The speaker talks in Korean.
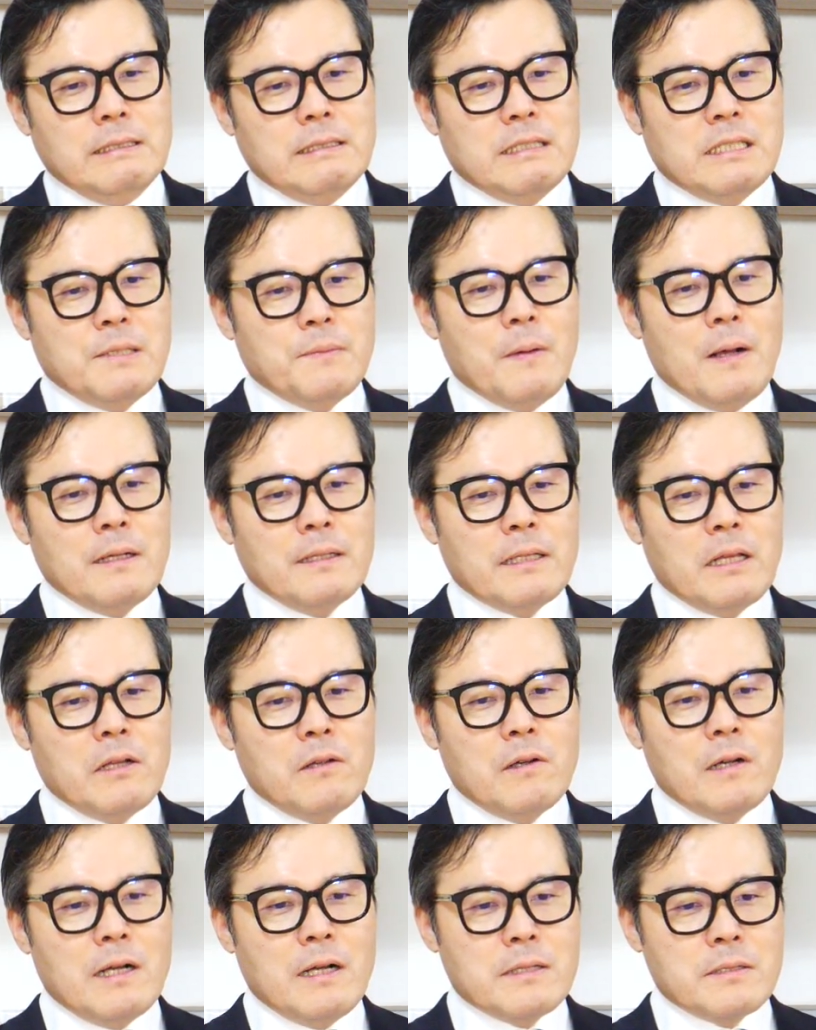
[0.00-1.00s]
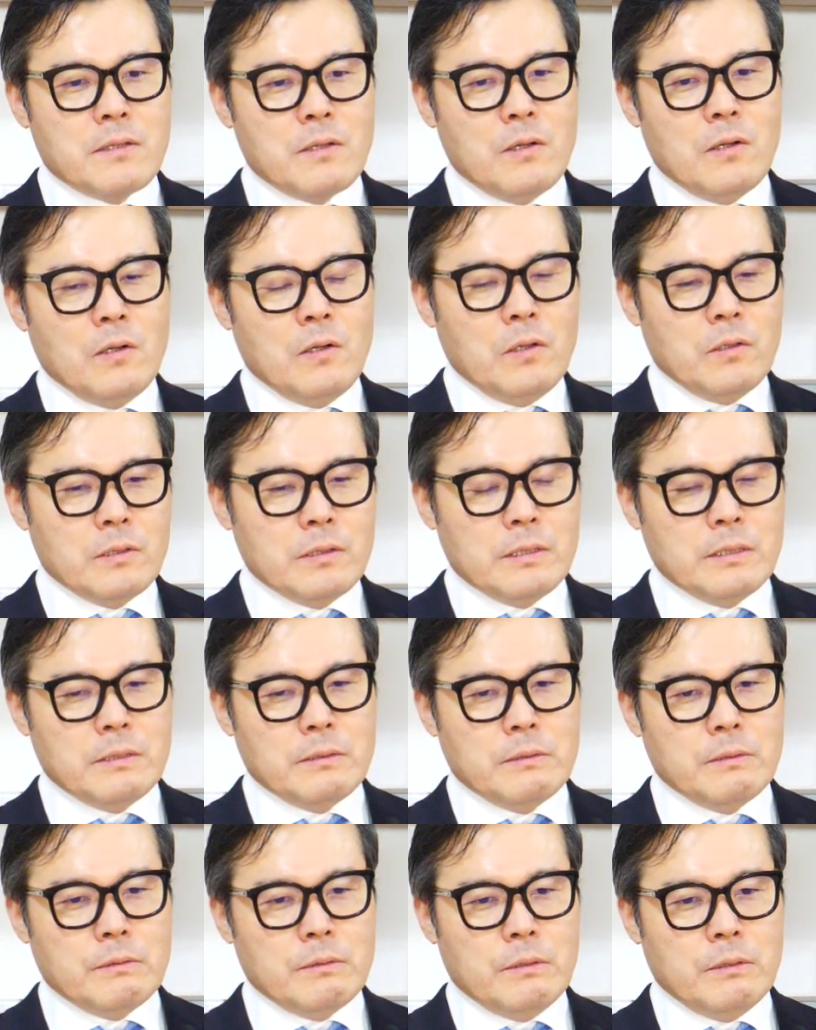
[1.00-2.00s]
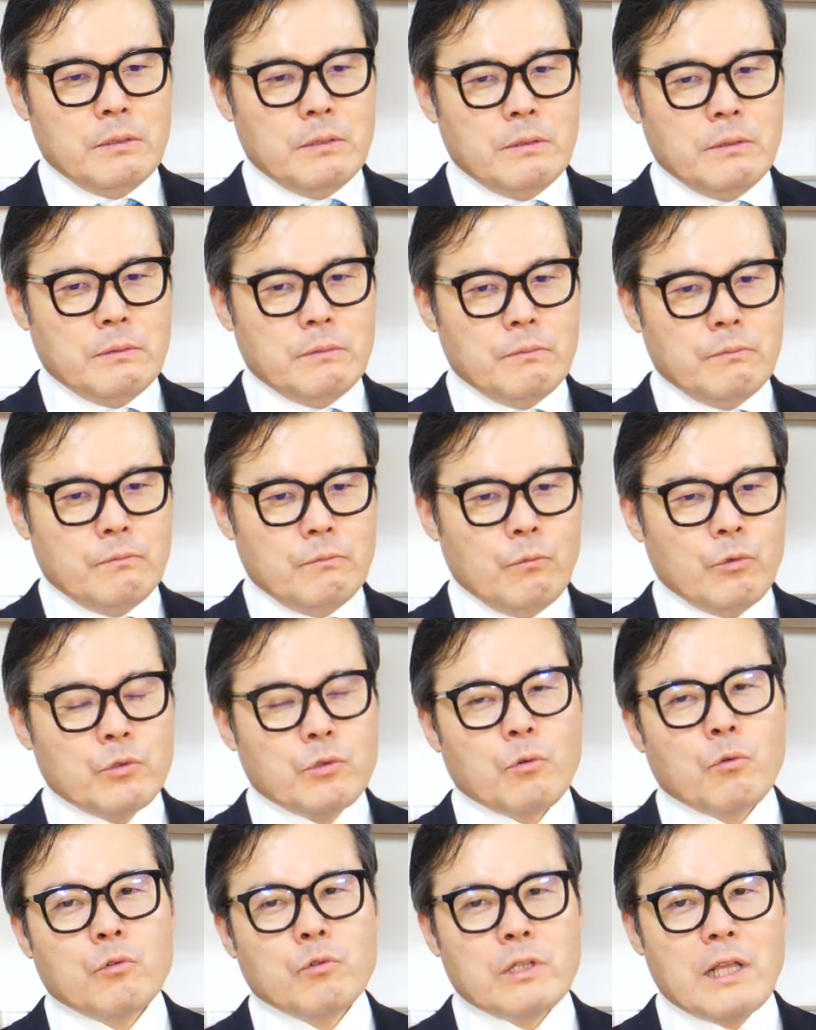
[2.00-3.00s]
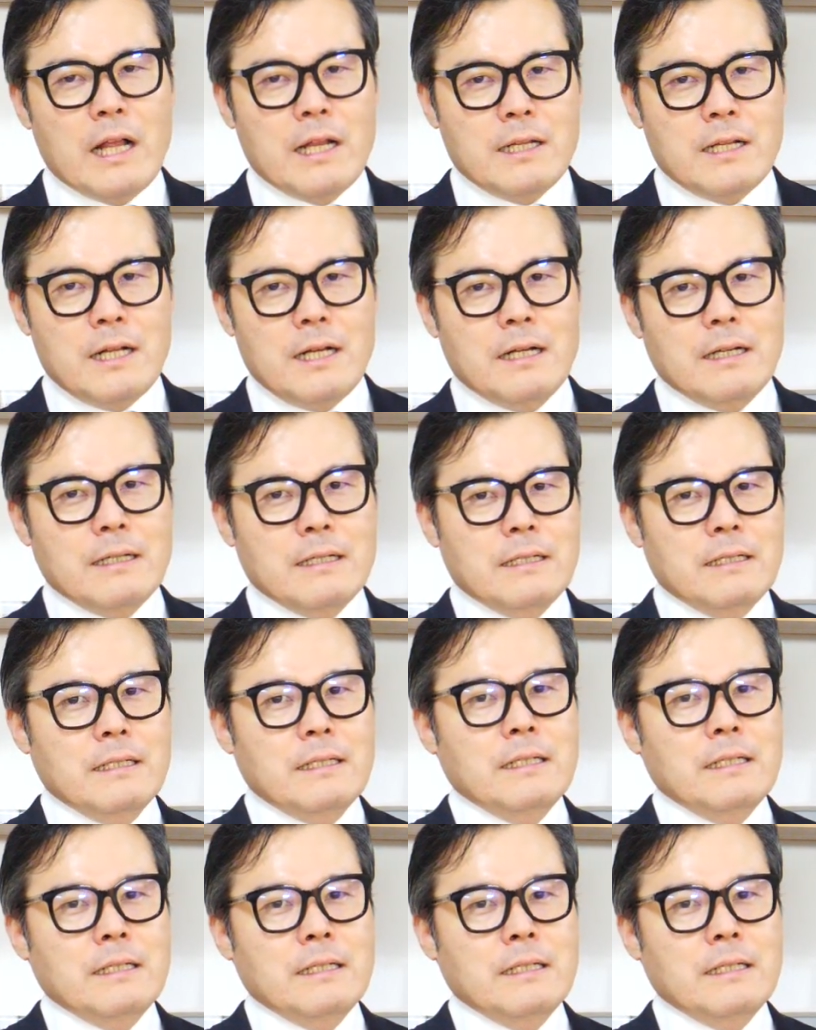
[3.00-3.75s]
지방 내려가서 어, 못 들어오는 게 아니라